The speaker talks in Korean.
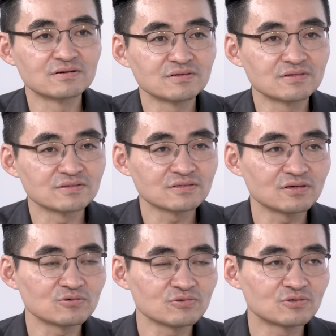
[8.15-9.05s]
근데 이제
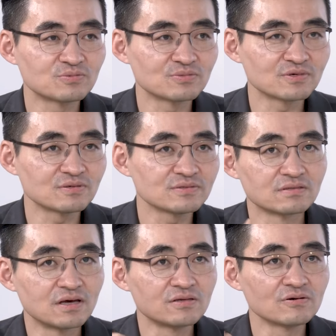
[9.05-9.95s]
스케줄대로 보면
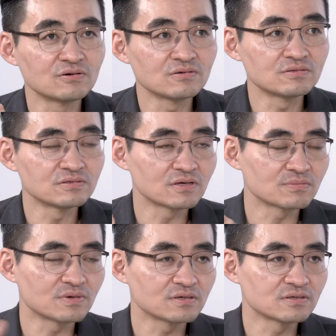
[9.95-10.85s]
내년
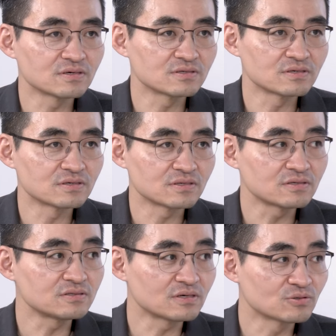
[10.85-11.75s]
상반기에 이제
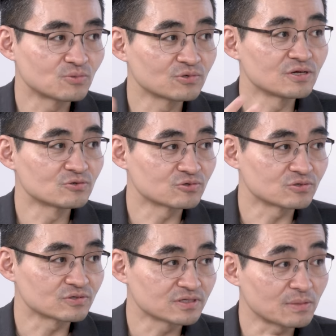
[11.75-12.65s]
테슬라도
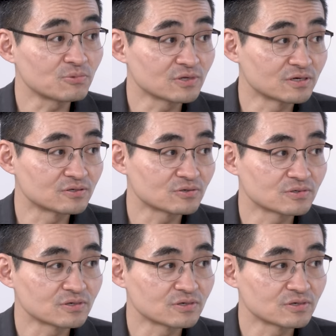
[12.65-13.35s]
모델2, 싼 모델이죠.